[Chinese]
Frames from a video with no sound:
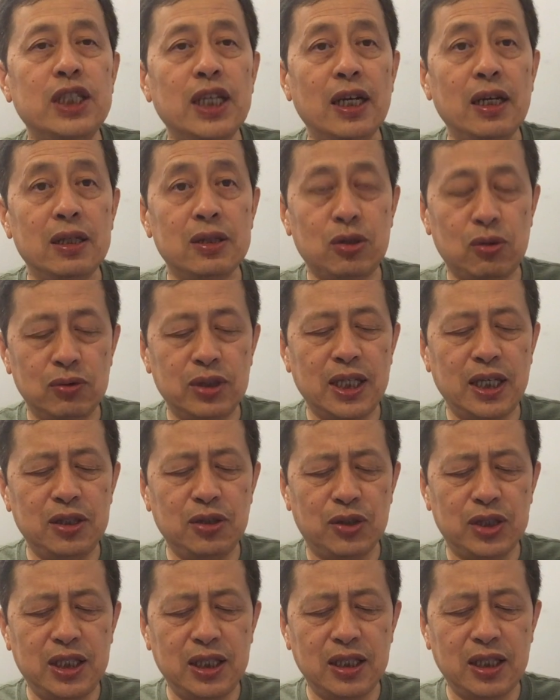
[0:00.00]
间
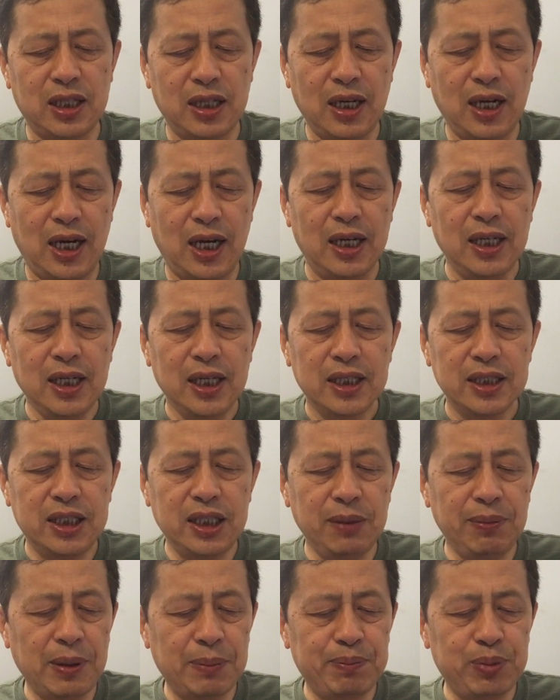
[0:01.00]
有经停
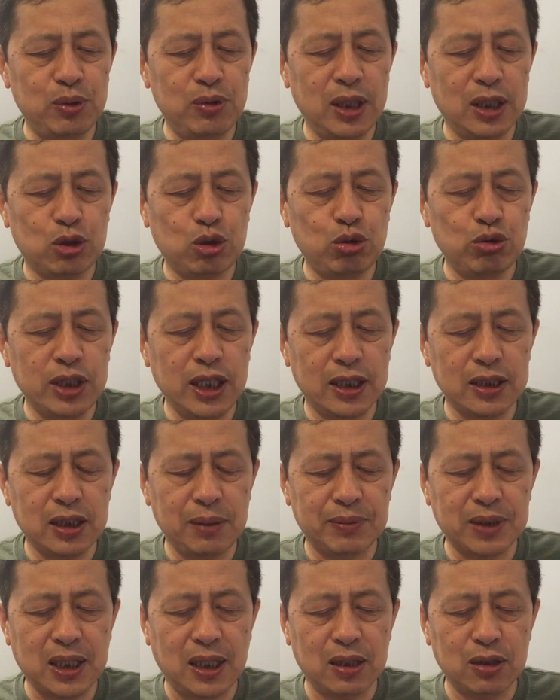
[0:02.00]
基本不会出现
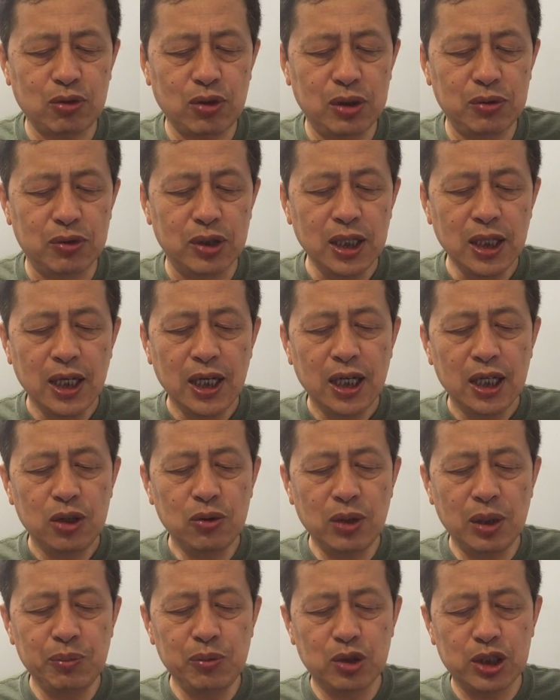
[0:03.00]
这么长的队伍，
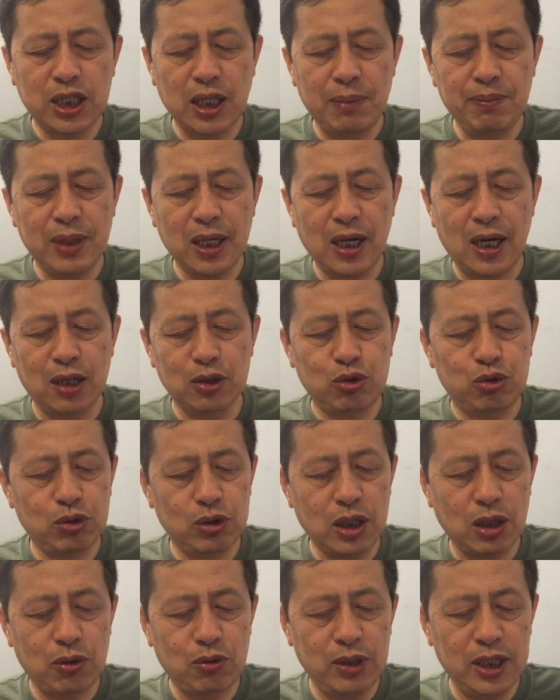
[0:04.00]
因为目前民航
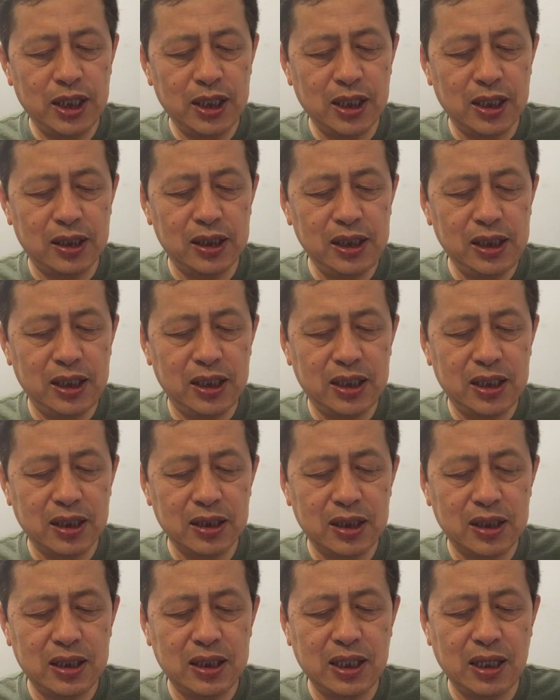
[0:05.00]
局的规定，疫
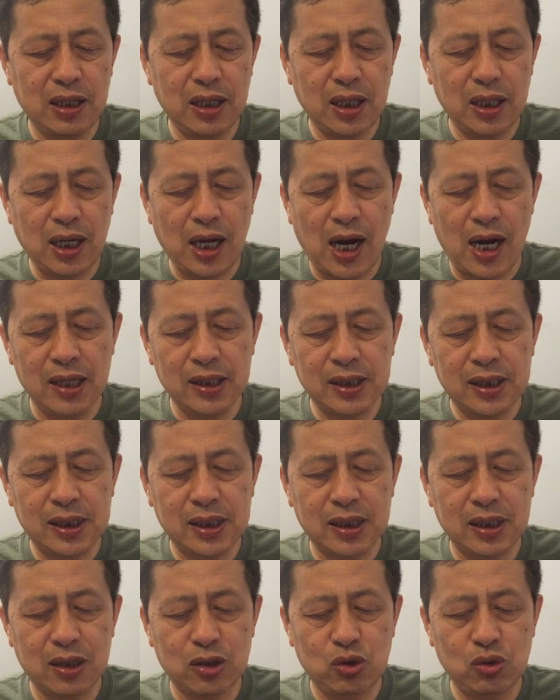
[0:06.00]
情期间航
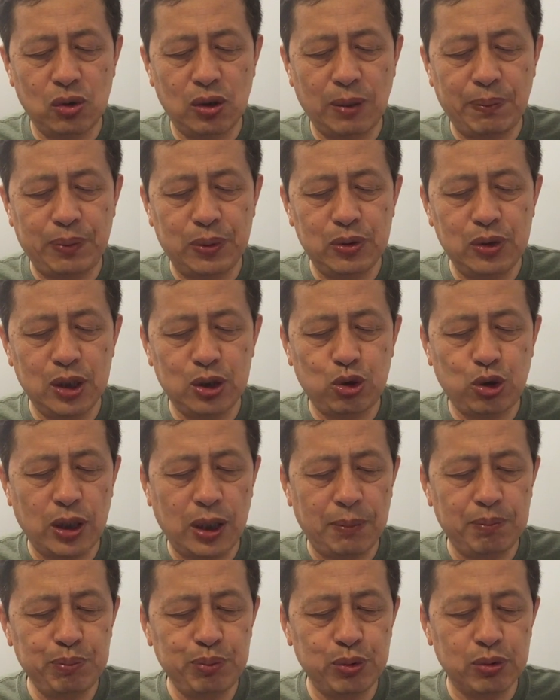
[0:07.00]
司的座位不会
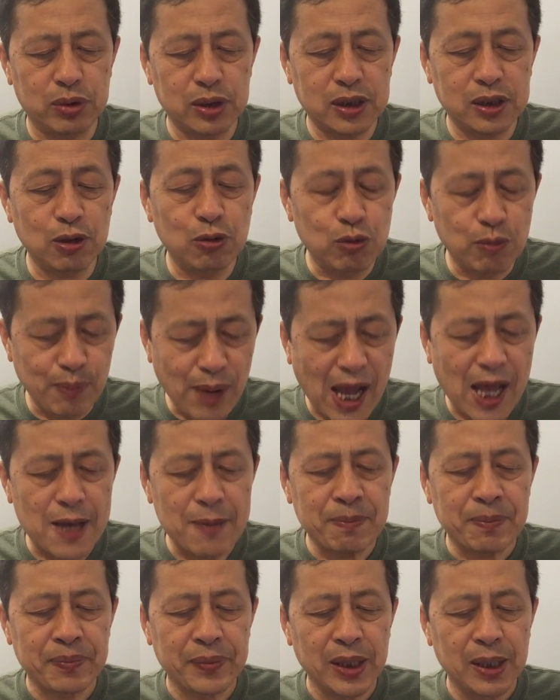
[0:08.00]
全部售
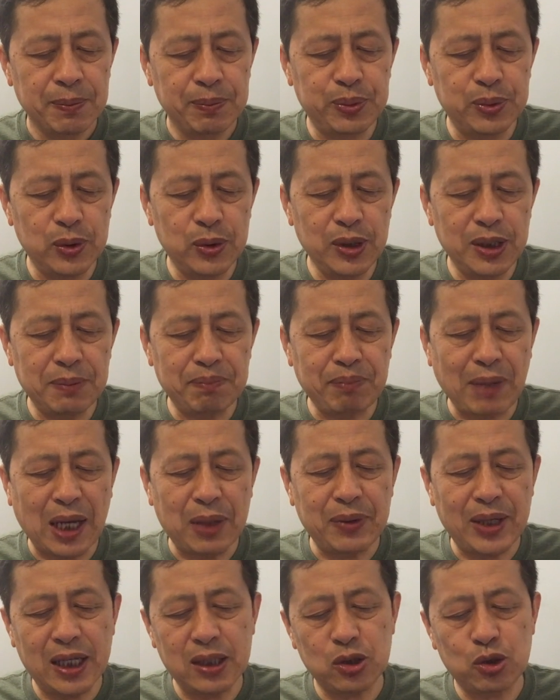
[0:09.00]
卖，不会
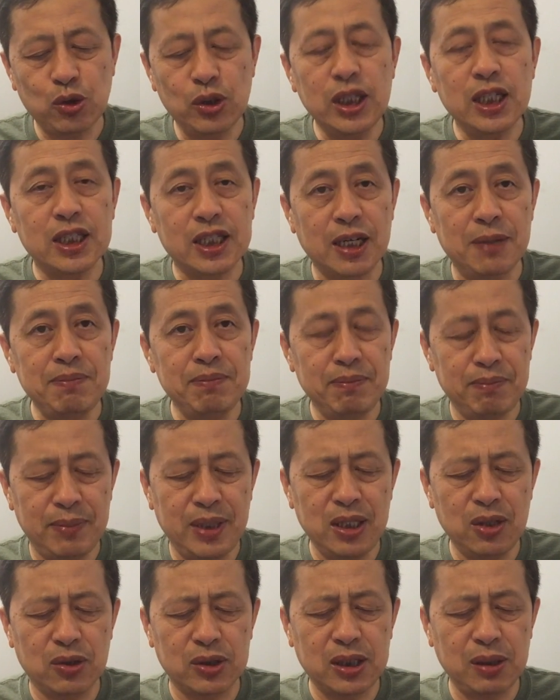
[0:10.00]
满员，所以人
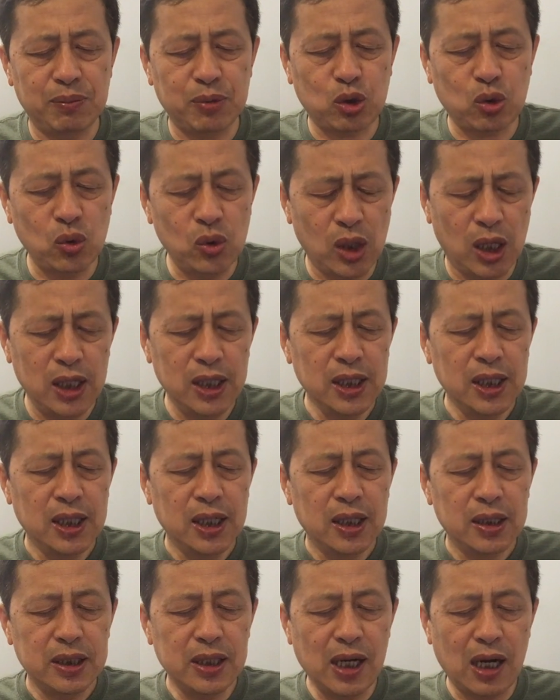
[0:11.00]
没有这么多。
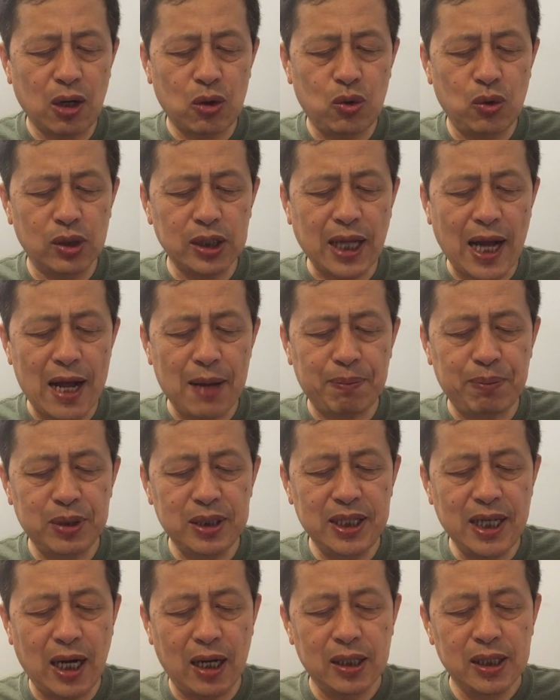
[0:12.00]
第二，国泰
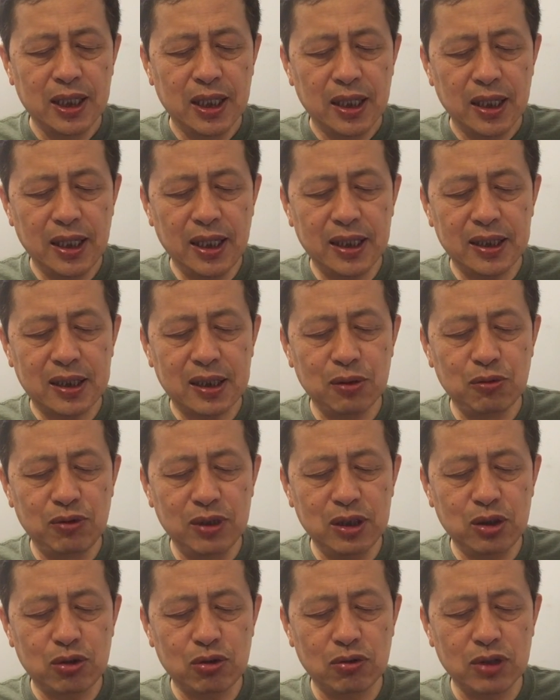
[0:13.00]
不一样，类似
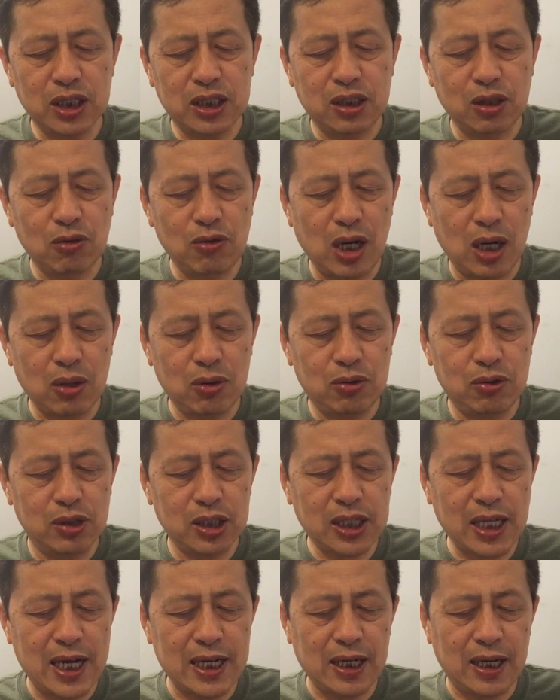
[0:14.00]
文中的情况，
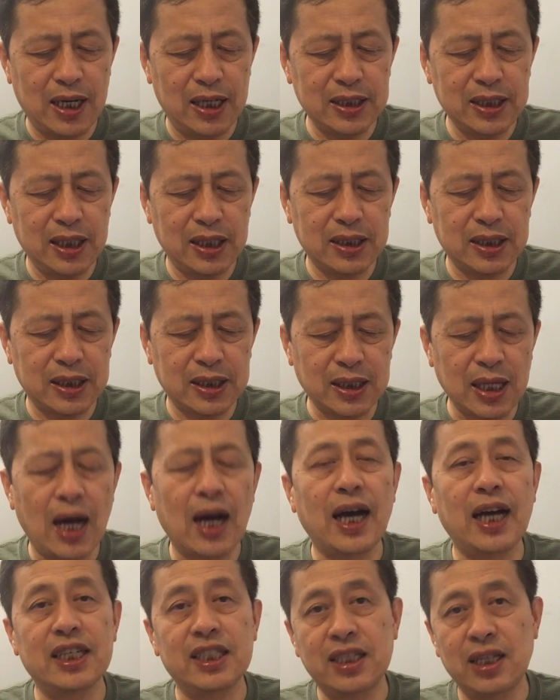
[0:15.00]
国泰的航线是
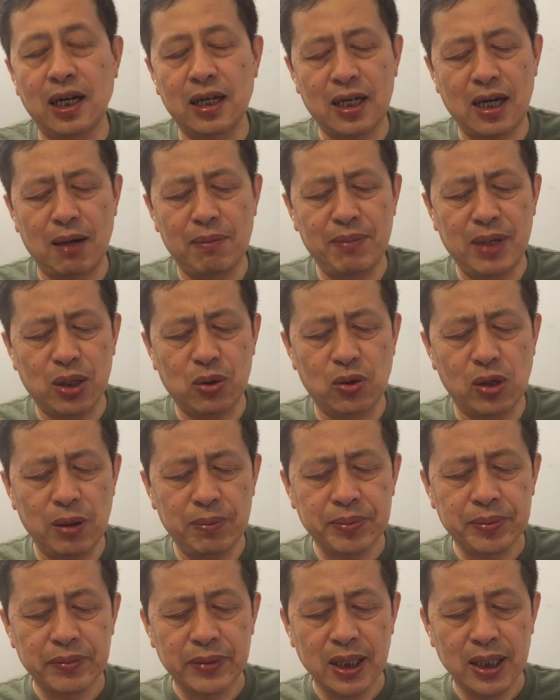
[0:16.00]
上海、香港、美
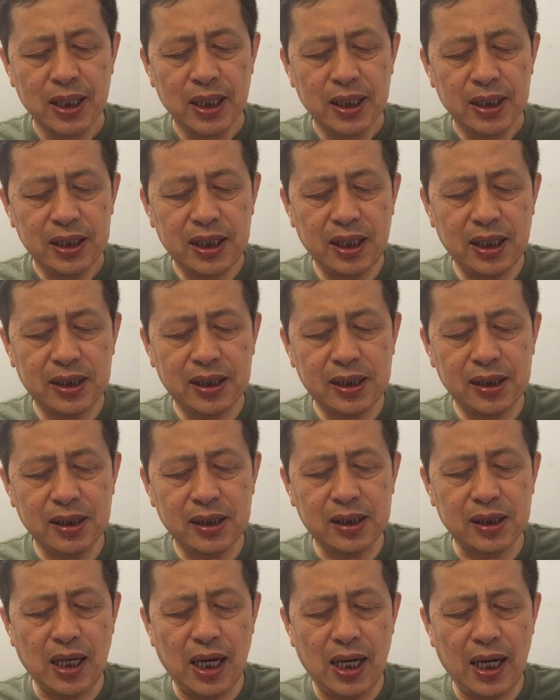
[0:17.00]
国。 且支
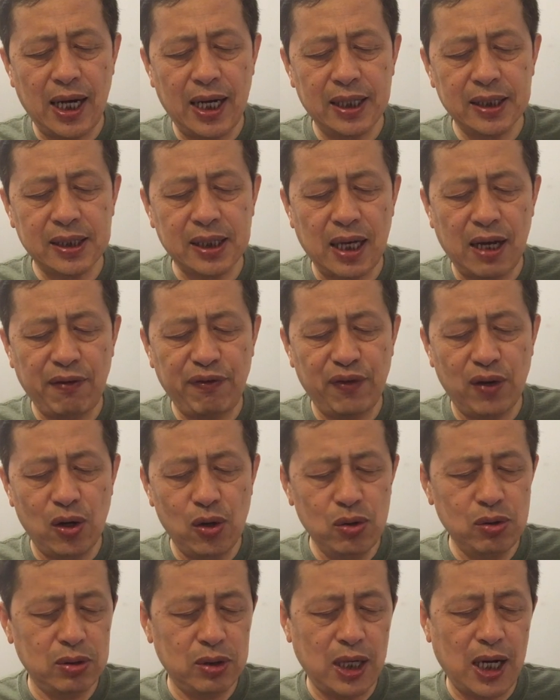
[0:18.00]
持
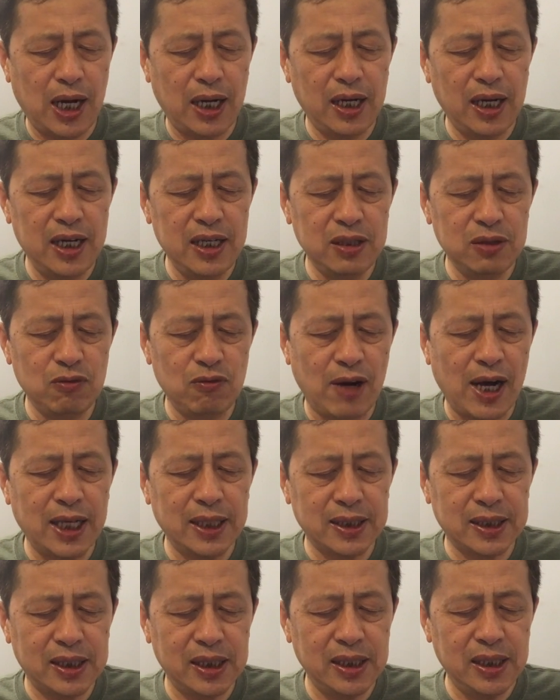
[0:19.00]
SFO
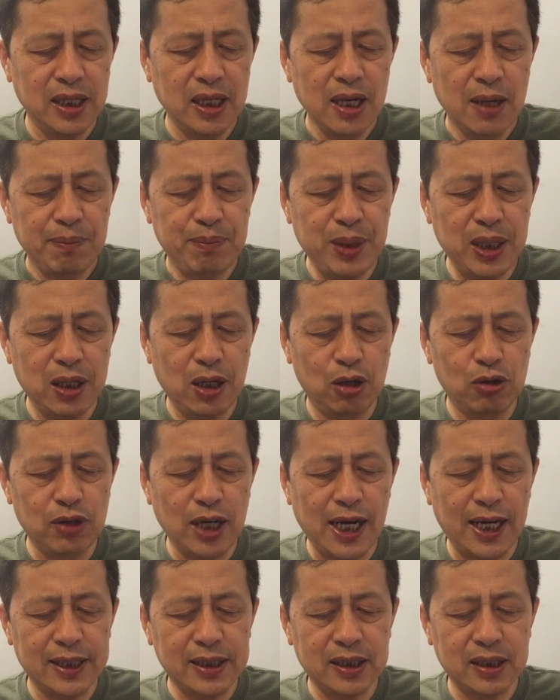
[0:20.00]

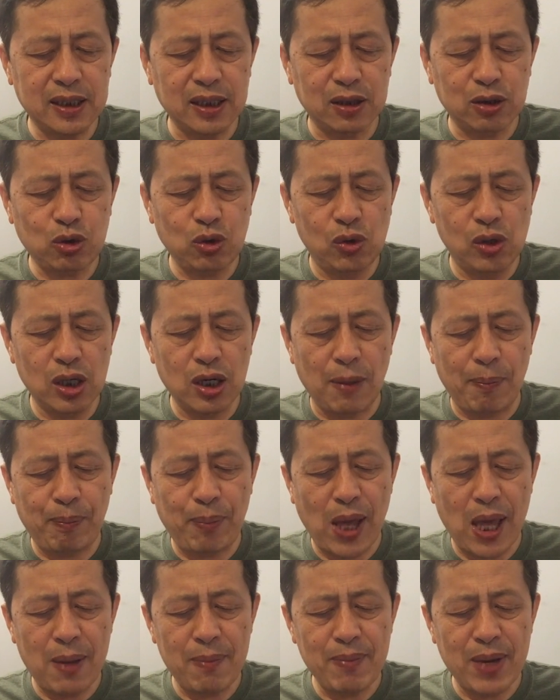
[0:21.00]
NYC、BOS 等多个
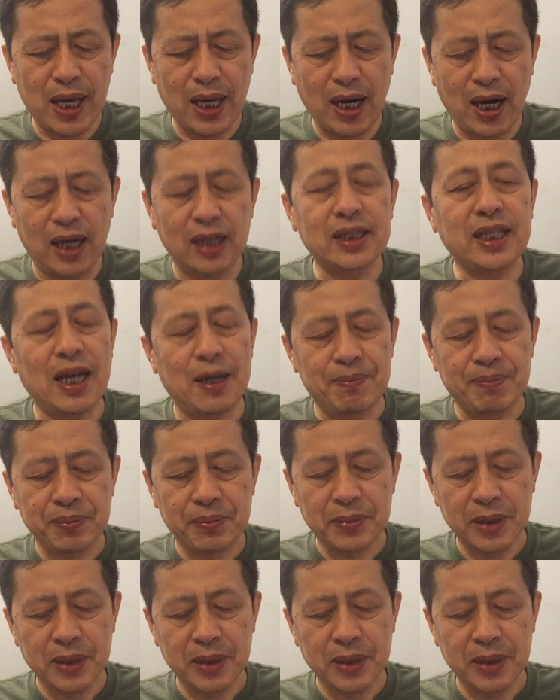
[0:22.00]
北美航点。